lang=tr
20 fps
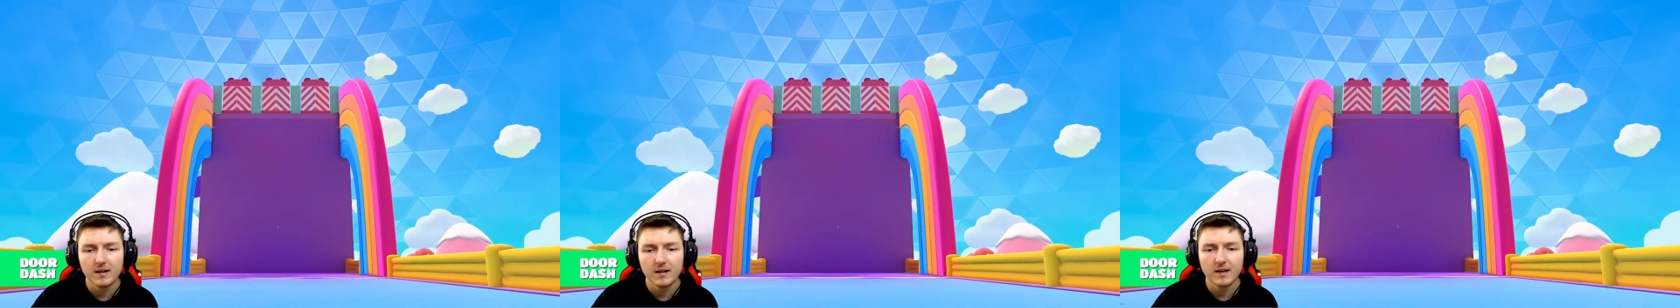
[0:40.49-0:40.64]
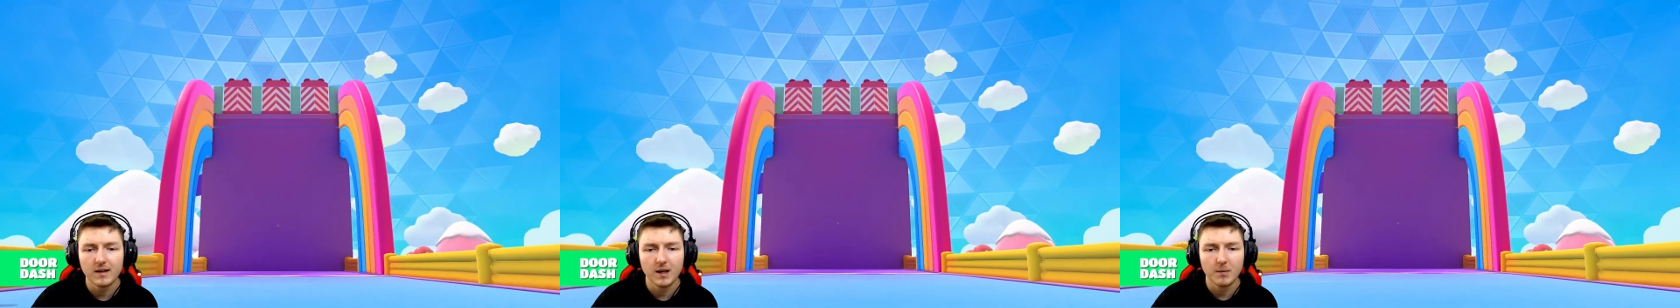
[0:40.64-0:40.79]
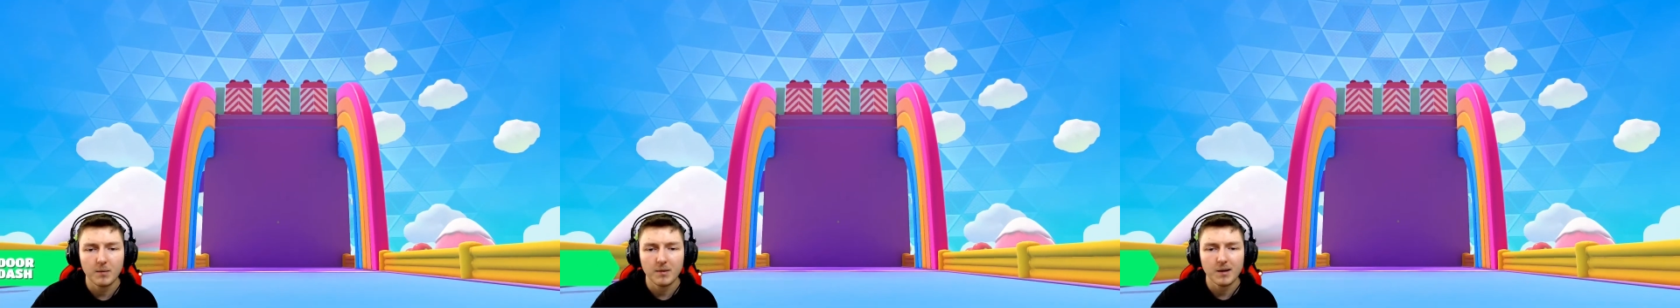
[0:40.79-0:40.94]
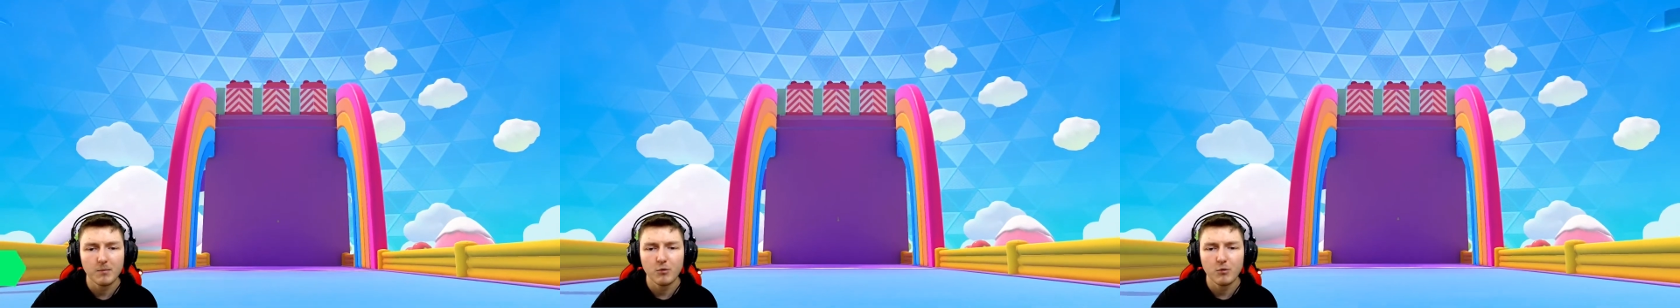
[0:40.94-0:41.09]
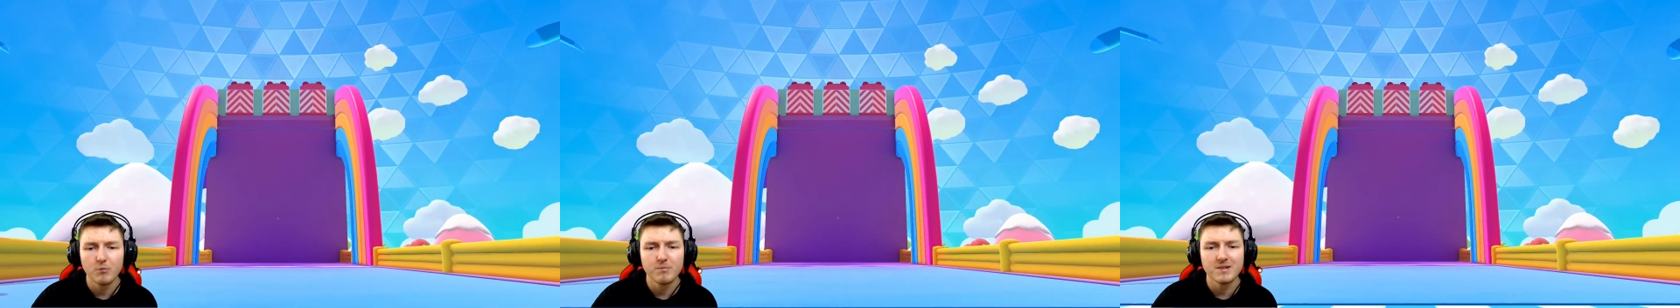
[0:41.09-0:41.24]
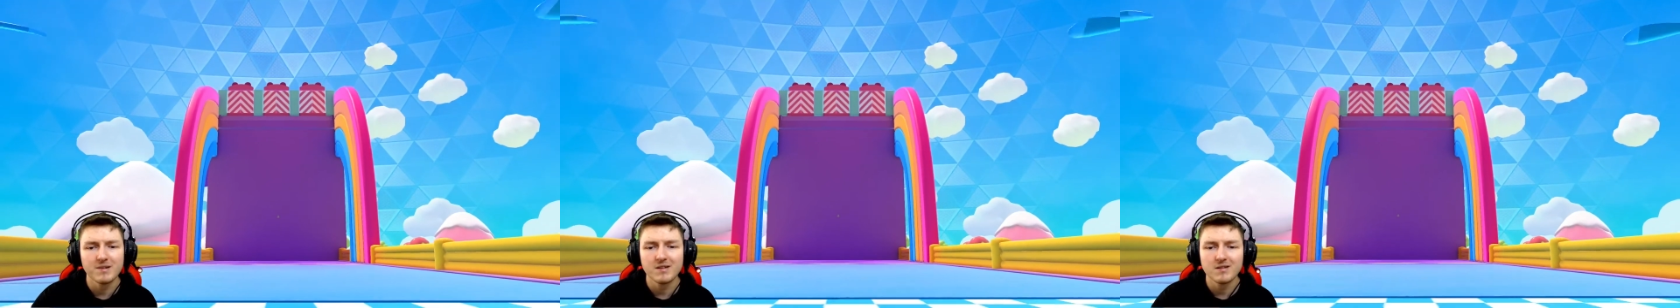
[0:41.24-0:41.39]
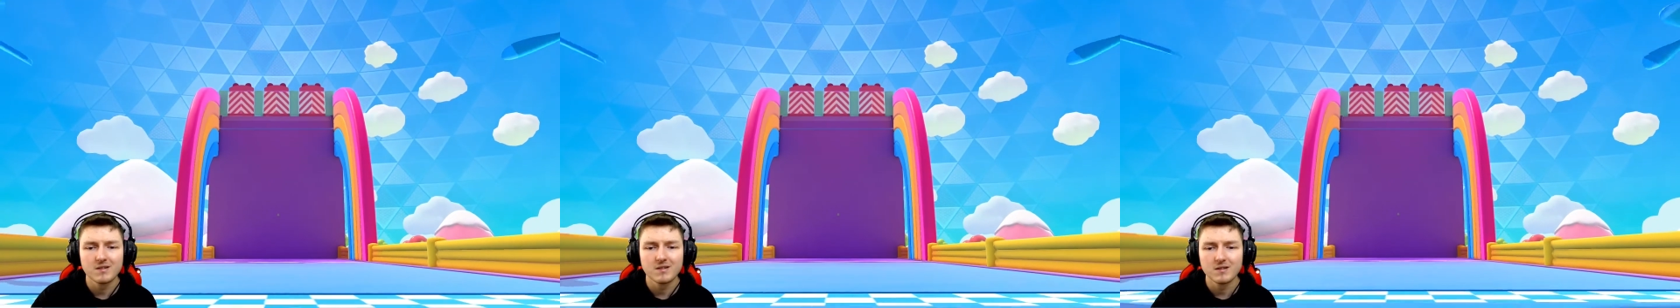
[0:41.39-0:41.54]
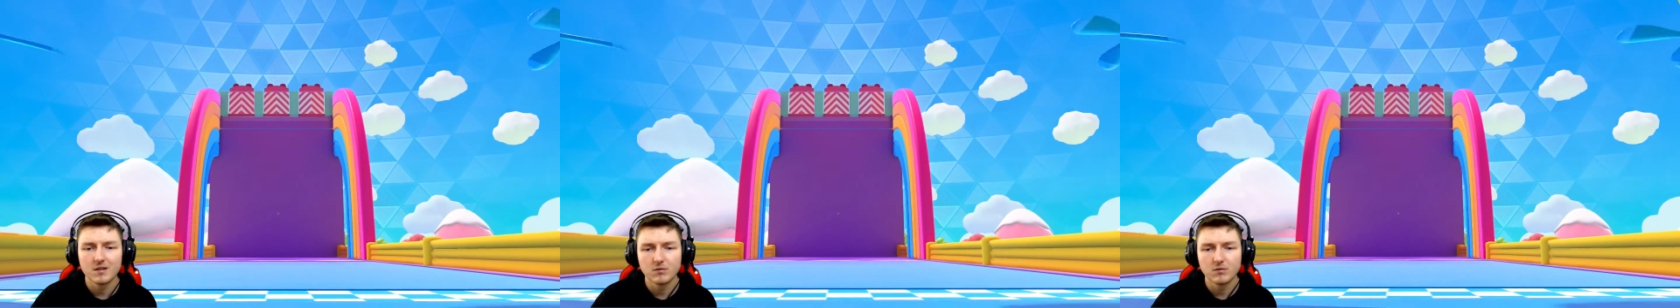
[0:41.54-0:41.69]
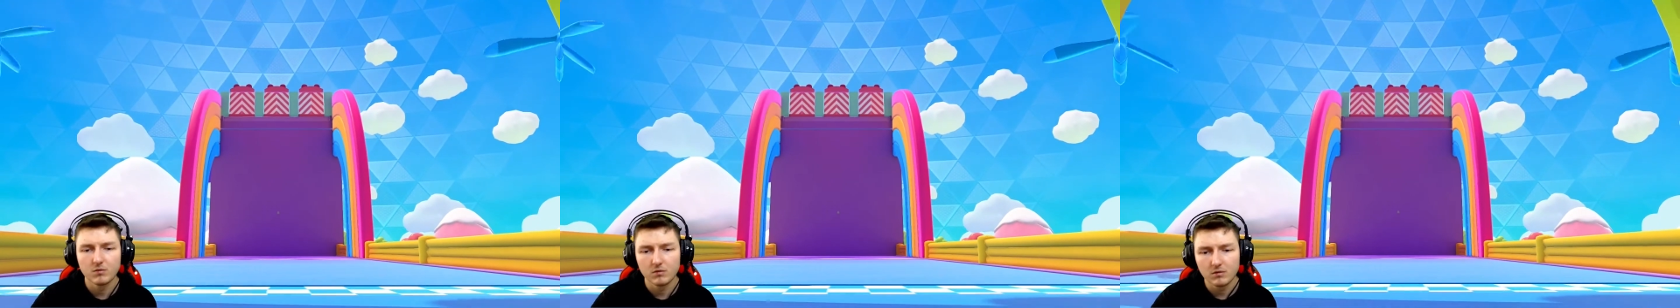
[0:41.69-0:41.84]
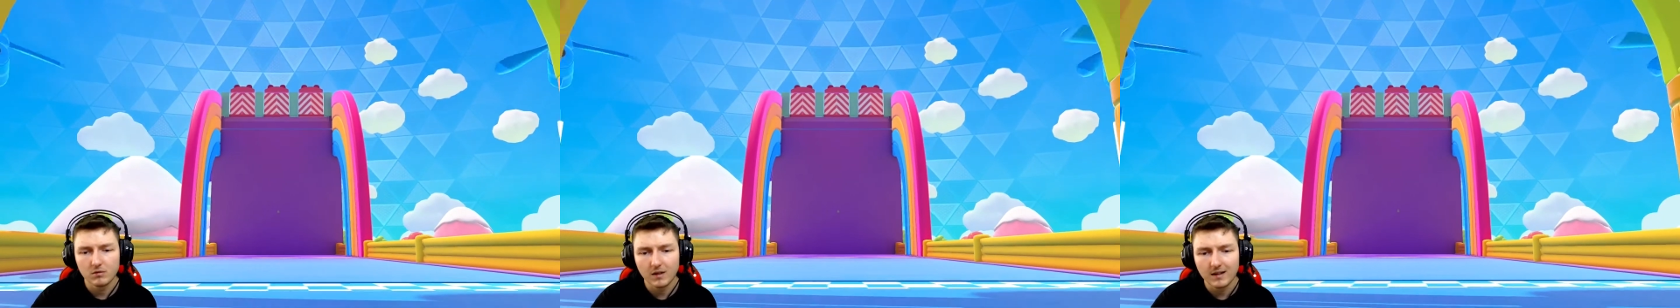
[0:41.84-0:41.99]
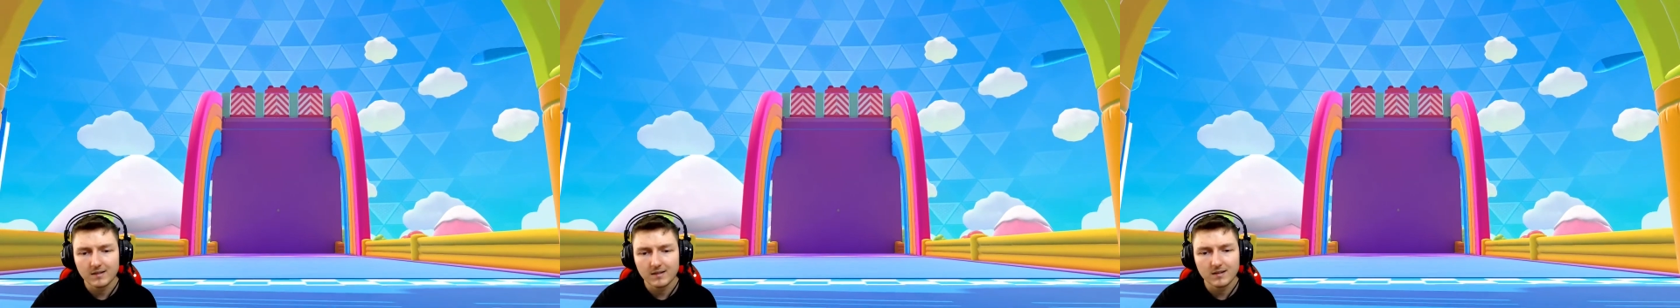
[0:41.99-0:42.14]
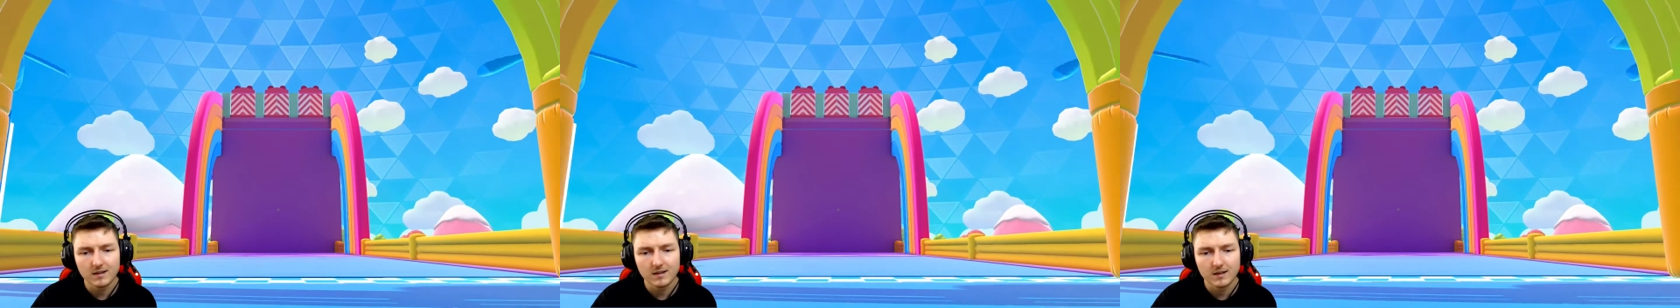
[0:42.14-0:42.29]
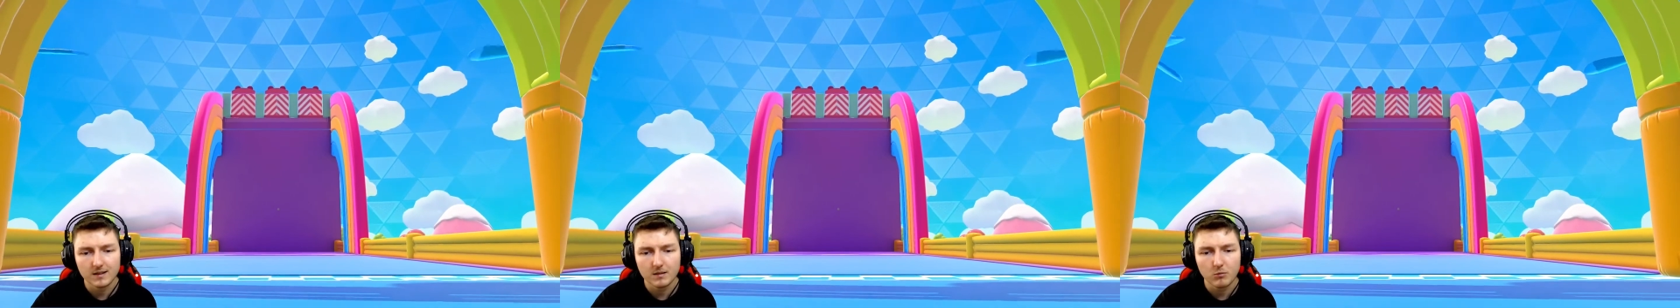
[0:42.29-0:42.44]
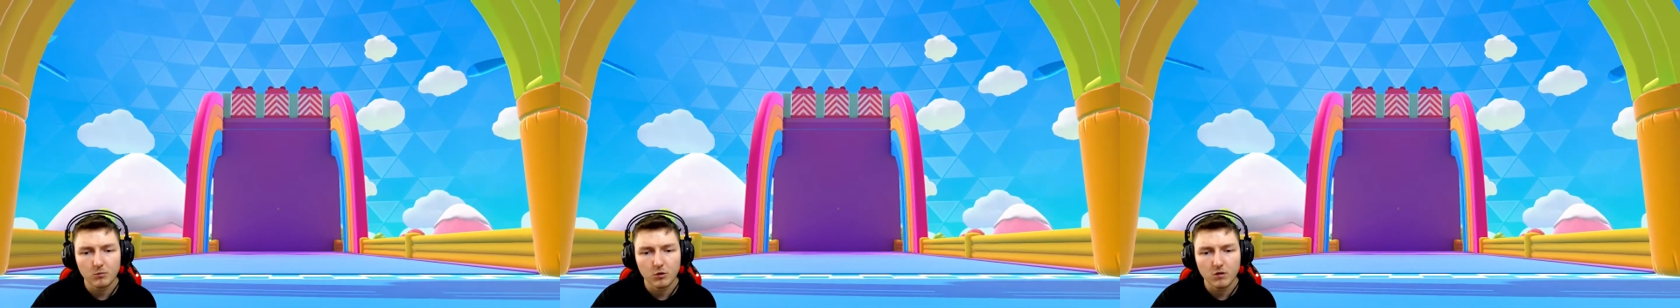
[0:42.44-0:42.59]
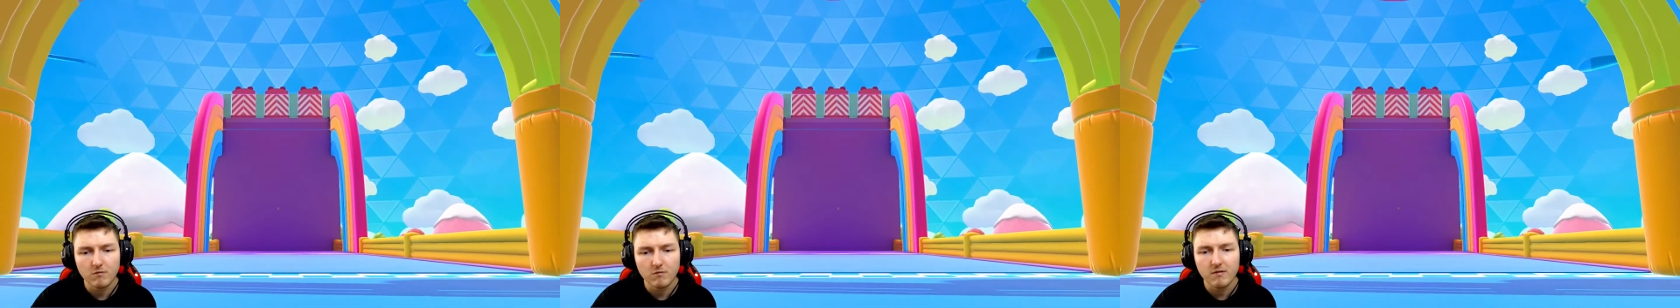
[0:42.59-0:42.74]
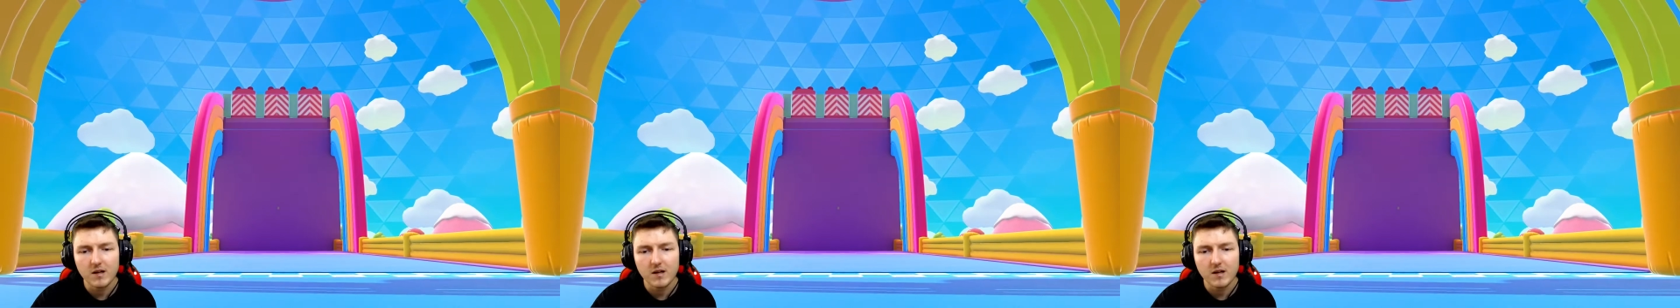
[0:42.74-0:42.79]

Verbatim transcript: hala bana böyle birinci sezonun haritalarını böyle